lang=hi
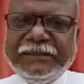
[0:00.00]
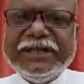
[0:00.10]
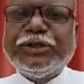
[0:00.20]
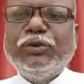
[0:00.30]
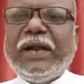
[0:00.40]

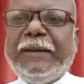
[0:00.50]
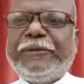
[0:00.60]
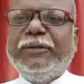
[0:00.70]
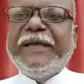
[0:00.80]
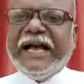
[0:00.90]
मजदूर
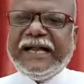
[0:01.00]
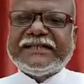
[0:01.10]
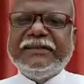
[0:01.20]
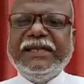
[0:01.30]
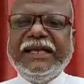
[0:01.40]
आपको बिहार
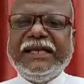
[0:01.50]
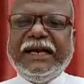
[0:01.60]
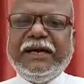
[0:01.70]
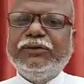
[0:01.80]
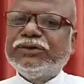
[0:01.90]
से
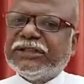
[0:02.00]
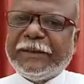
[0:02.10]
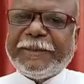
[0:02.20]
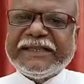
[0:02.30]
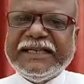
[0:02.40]
मिलेगा
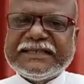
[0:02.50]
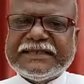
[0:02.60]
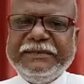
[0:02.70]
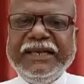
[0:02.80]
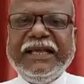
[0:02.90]
उत्तर प्रदेश
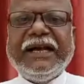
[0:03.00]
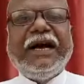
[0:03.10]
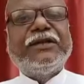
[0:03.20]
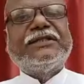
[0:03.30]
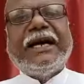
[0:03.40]
से मिलेगा
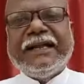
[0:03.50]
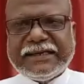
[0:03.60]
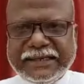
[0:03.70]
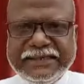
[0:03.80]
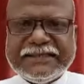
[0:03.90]
और
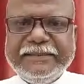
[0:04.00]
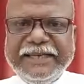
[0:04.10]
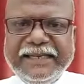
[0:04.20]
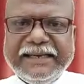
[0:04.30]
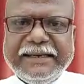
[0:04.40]
झारखंड से
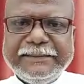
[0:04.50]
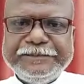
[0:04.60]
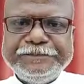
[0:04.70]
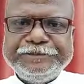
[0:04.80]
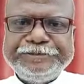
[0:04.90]
मिलेगा
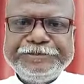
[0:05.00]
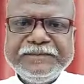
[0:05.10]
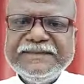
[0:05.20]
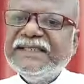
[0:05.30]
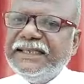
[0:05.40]

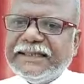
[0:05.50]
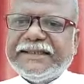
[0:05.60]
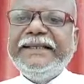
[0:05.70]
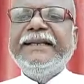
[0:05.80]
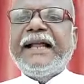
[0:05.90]
ये
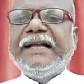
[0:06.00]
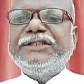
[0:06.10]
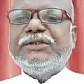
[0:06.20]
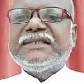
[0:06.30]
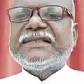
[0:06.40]
तीन
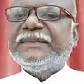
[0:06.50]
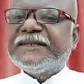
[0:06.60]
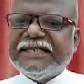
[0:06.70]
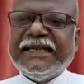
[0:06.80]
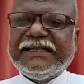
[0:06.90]
राज्य के
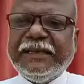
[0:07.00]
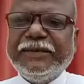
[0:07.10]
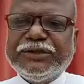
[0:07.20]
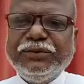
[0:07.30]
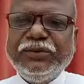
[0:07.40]
सबसे ज्यादा
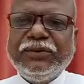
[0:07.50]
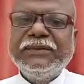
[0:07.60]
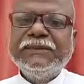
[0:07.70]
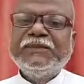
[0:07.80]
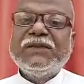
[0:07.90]
मजदूर
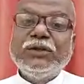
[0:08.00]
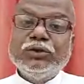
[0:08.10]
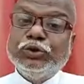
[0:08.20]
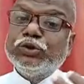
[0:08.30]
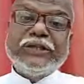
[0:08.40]

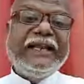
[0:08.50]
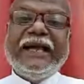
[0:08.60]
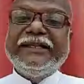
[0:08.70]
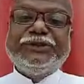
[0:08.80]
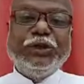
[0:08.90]
दूसरे
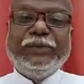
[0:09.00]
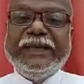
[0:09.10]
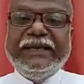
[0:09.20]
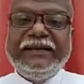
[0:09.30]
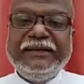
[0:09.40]
राज्यों में